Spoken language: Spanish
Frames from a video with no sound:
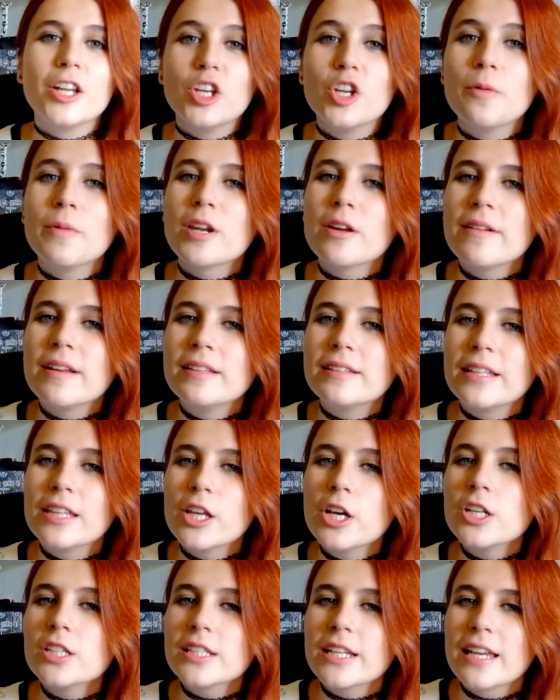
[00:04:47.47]
Número
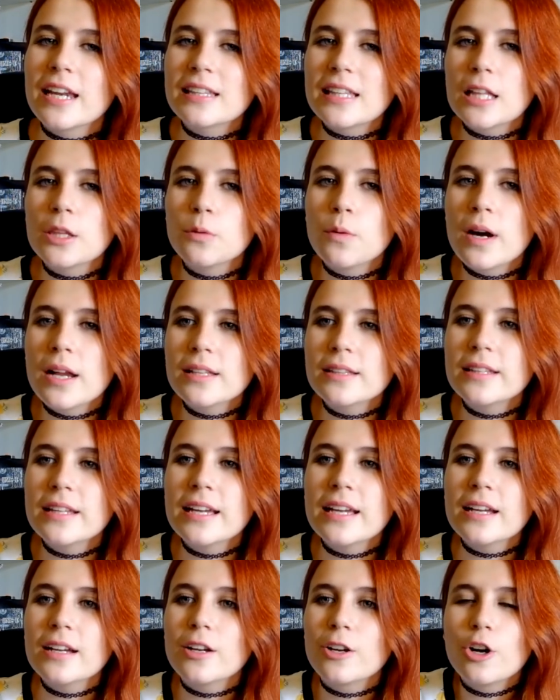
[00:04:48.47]
22. Querer
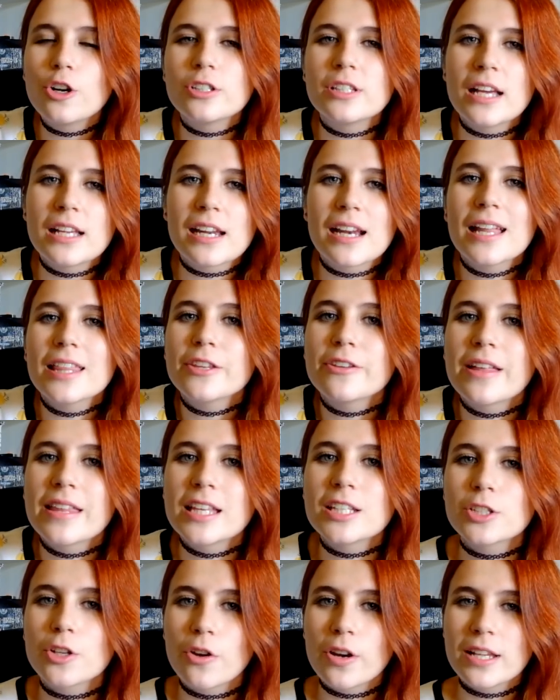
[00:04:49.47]
tatuarte cosas
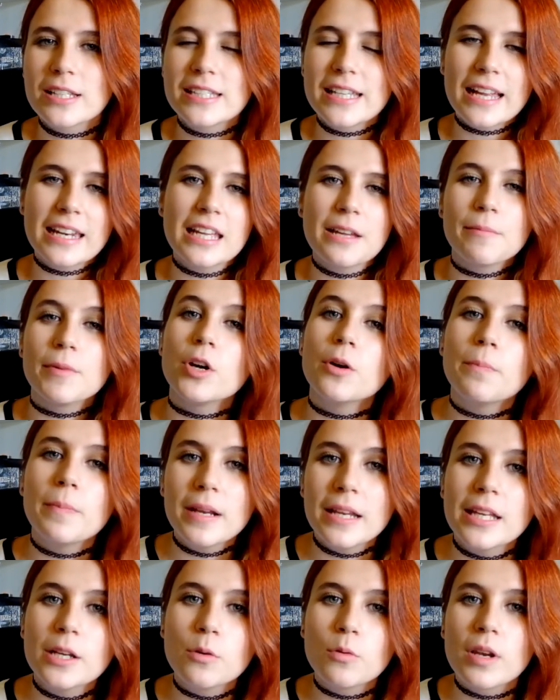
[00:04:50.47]
relacionadas con ese anime o
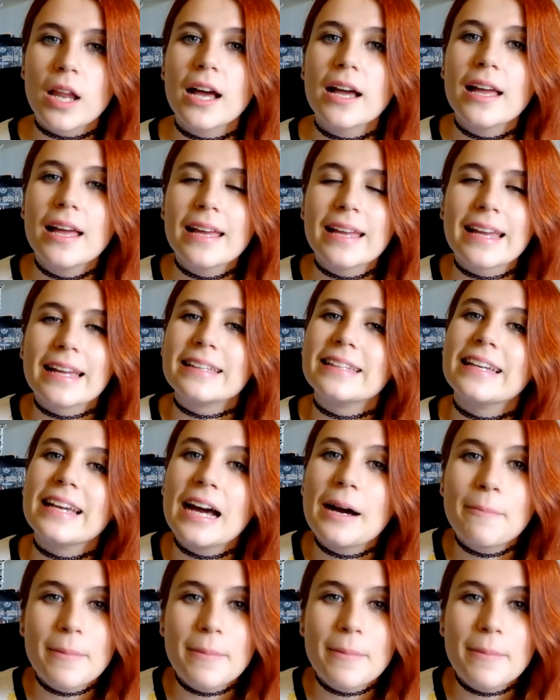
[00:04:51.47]
película que te ha